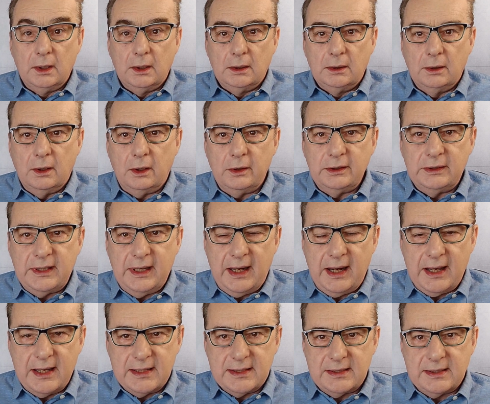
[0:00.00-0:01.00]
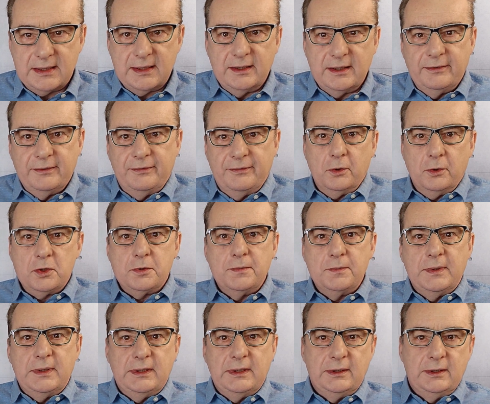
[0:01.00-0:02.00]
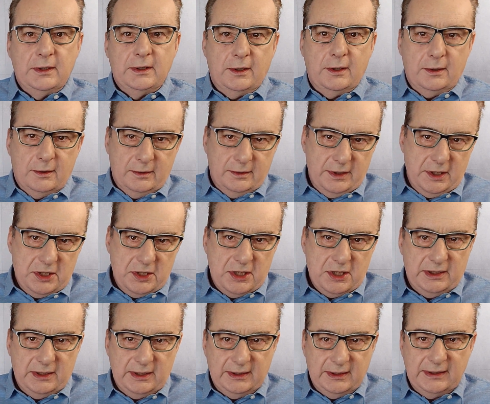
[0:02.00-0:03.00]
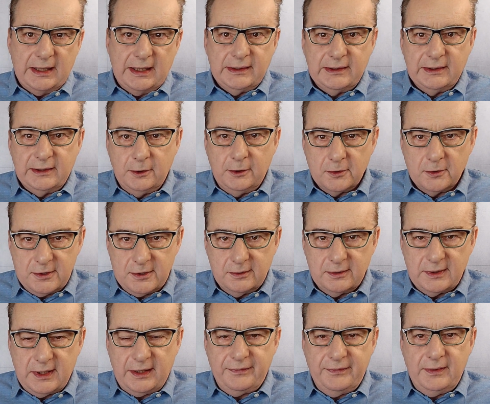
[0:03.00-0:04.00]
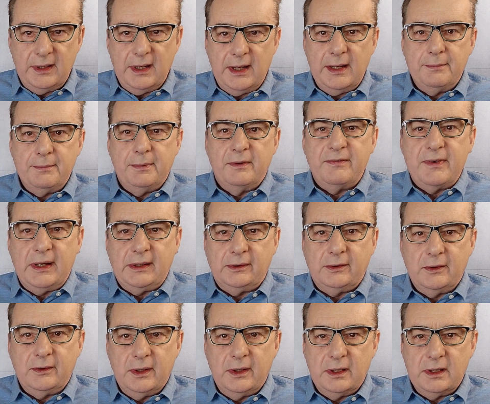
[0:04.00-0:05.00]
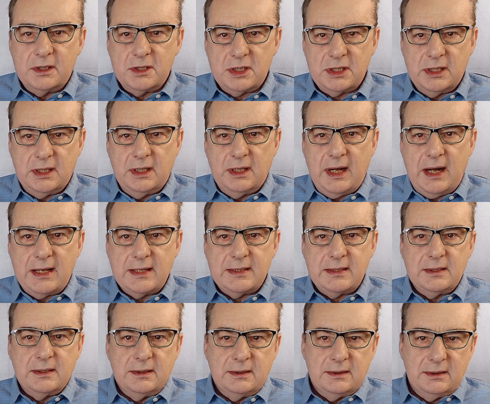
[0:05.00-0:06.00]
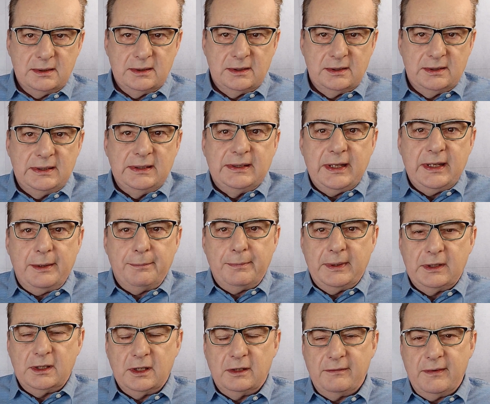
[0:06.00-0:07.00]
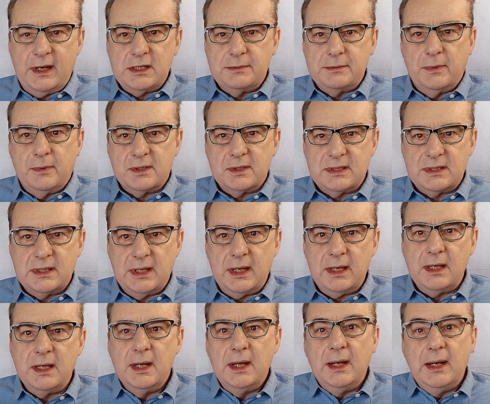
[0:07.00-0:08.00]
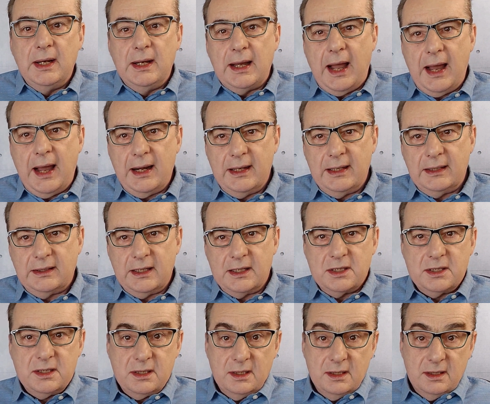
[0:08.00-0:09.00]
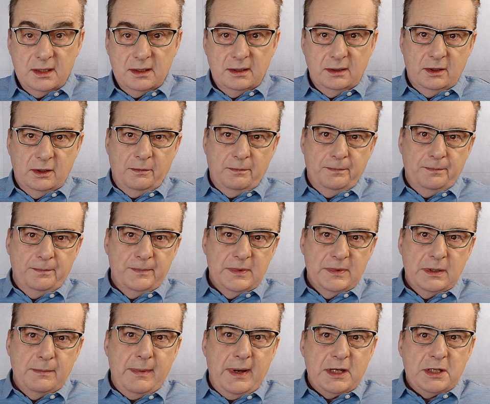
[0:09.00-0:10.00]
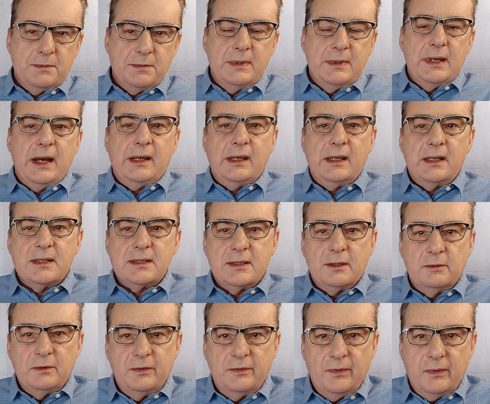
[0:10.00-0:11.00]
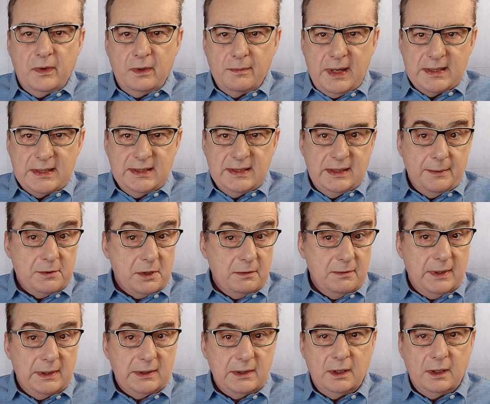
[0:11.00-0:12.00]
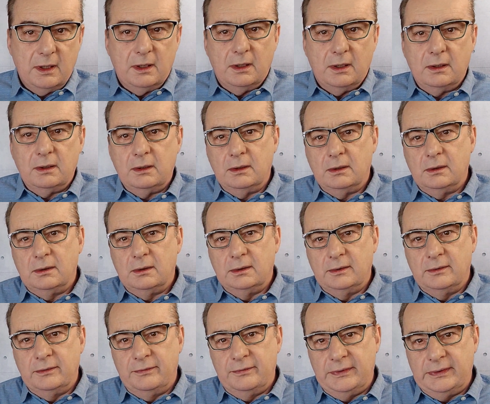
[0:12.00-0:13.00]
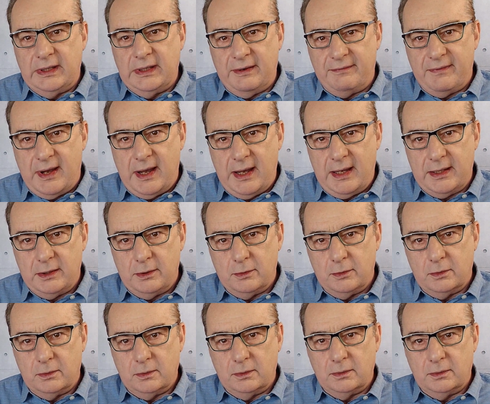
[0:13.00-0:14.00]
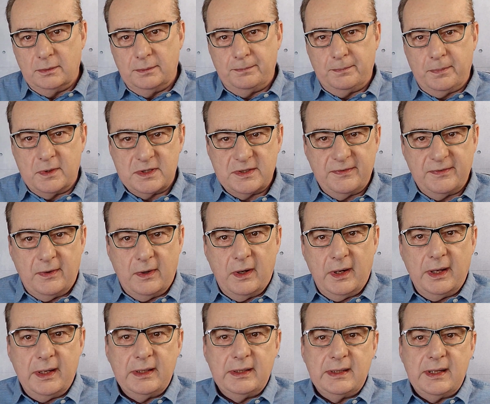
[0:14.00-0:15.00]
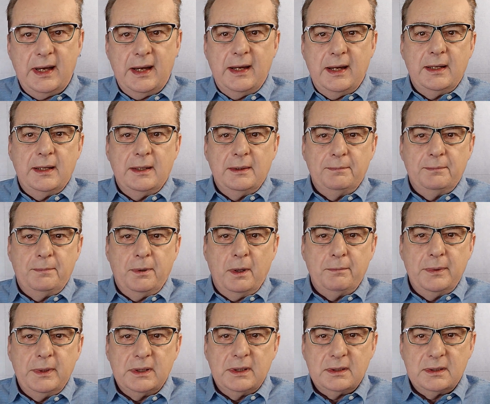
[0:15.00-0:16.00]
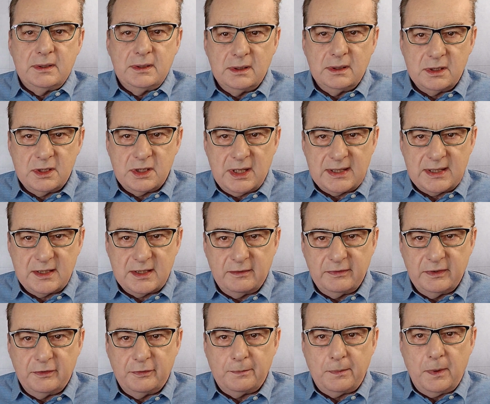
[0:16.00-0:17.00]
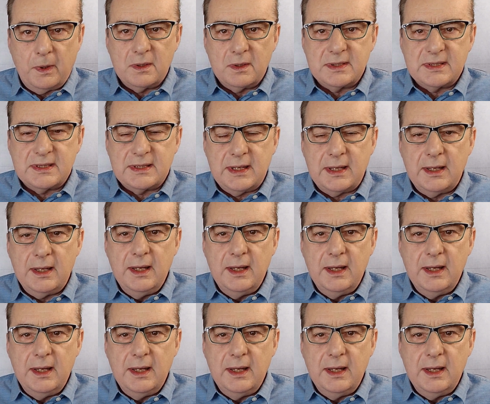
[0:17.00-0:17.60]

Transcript: No i teraz wróćmy do jeszcze tych danych GUS-u na chwilę, bo warto je jeszcze raz y, zinterpretować mocniej, ale też do, zobaczmy, jakie są informacje na przykład o wydawaniu pozwoleń na pobyt y, czasowy w Polsce